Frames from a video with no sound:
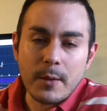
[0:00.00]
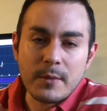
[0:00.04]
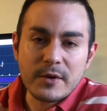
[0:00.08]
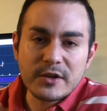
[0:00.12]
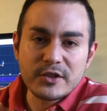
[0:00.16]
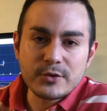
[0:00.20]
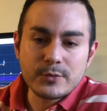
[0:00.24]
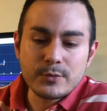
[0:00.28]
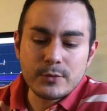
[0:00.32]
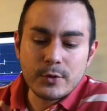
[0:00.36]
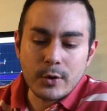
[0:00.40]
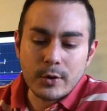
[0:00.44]

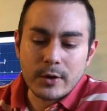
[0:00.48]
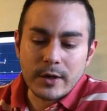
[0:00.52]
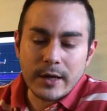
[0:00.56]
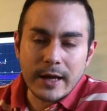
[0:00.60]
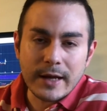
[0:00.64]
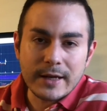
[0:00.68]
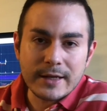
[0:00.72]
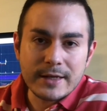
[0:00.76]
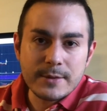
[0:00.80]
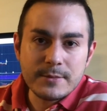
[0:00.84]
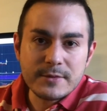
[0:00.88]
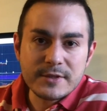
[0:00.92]
Amacım yok
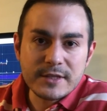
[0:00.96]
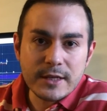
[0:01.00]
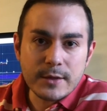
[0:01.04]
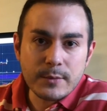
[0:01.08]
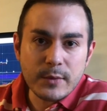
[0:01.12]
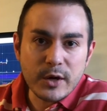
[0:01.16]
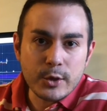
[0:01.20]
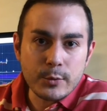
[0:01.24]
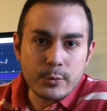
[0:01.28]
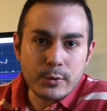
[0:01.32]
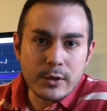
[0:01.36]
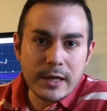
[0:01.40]
yani. Kimseyi
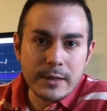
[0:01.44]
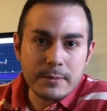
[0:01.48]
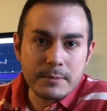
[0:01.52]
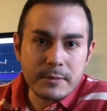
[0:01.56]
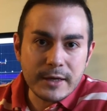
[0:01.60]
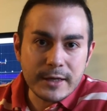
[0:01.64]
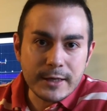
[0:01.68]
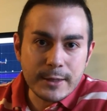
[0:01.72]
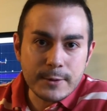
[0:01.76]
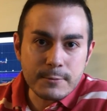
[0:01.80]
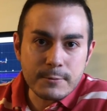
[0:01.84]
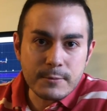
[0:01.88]
manipüle
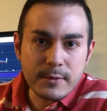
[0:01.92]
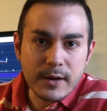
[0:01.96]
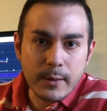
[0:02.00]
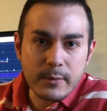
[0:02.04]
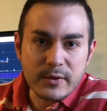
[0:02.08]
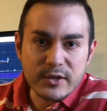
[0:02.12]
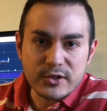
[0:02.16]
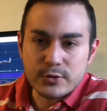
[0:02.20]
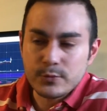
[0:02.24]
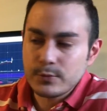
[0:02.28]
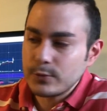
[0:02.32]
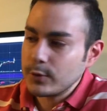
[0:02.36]
etmek gibi bir
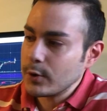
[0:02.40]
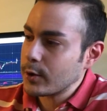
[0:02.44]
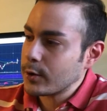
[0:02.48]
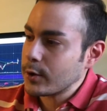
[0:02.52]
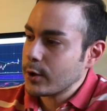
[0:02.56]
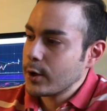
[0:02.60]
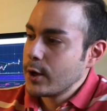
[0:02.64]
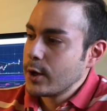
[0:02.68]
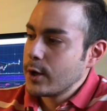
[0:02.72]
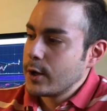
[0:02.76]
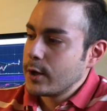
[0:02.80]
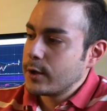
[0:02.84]
amacım
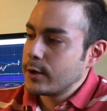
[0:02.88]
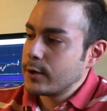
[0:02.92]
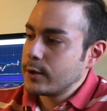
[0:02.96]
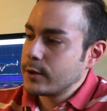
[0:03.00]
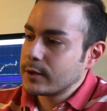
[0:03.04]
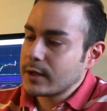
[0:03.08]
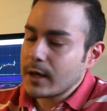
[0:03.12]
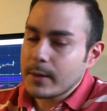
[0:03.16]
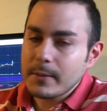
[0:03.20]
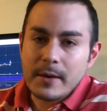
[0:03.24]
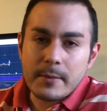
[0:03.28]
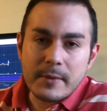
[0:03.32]
yok.
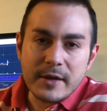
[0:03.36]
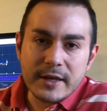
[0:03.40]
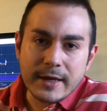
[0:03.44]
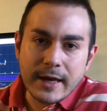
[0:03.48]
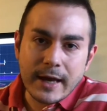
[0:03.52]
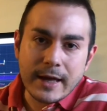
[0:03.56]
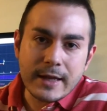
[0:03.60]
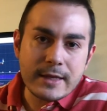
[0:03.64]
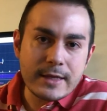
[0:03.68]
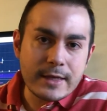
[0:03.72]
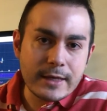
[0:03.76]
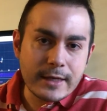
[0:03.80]
E, tamamen
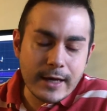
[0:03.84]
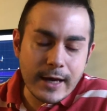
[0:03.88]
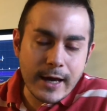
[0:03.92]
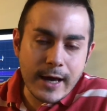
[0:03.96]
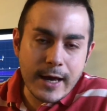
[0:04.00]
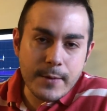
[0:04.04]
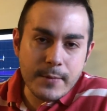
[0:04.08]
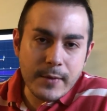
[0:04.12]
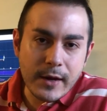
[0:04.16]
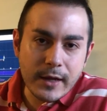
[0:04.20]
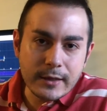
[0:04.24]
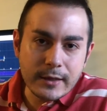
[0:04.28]
kendi hikayemi